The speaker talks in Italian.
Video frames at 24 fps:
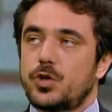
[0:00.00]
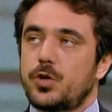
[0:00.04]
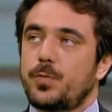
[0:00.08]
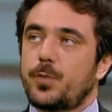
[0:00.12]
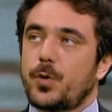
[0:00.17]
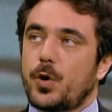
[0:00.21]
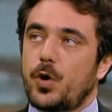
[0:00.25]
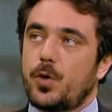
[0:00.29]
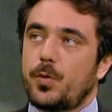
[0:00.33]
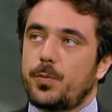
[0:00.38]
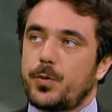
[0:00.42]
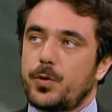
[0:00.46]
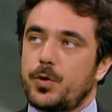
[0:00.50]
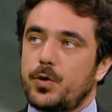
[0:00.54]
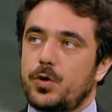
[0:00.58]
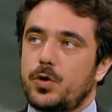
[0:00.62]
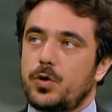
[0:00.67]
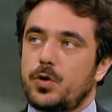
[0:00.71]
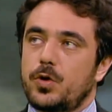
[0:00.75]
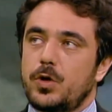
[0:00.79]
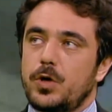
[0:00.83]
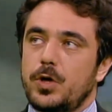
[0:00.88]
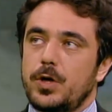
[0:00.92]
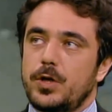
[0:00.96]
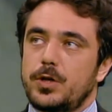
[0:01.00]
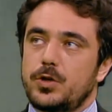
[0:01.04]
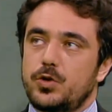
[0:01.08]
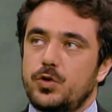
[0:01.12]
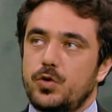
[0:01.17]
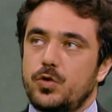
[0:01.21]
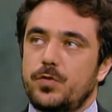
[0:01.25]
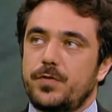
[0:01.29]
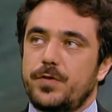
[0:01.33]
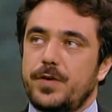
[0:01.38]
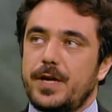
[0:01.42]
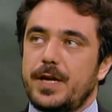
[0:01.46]
proprio
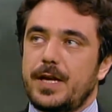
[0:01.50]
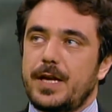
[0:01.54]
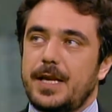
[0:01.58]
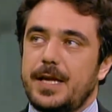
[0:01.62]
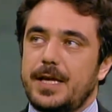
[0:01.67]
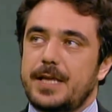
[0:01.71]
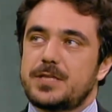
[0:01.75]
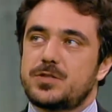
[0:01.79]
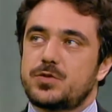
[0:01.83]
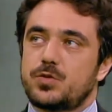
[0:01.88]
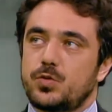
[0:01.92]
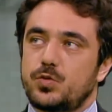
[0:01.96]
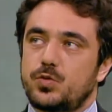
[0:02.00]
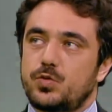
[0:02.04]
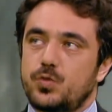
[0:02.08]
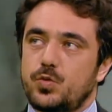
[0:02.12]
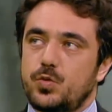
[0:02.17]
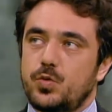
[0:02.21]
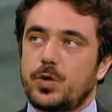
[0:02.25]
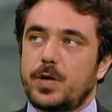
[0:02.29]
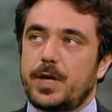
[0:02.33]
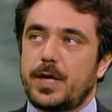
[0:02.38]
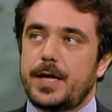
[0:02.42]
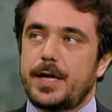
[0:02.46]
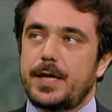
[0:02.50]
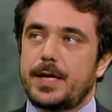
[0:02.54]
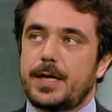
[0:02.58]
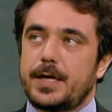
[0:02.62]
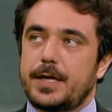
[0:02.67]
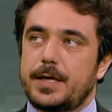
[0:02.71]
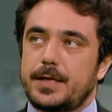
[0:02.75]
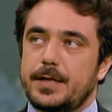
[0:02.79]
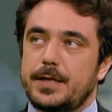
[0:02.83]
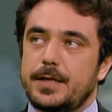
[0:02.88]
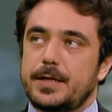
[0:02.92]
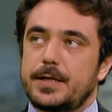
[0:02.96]
dove le strutture di eh,
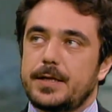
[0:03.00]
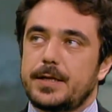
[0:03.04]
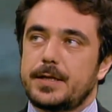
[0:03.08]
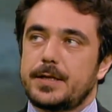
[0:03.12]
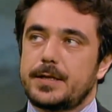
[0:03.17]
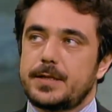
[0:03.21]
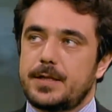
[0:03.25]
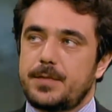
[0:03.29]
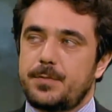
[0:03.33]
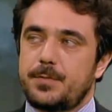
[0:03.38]
prossimità, eh, di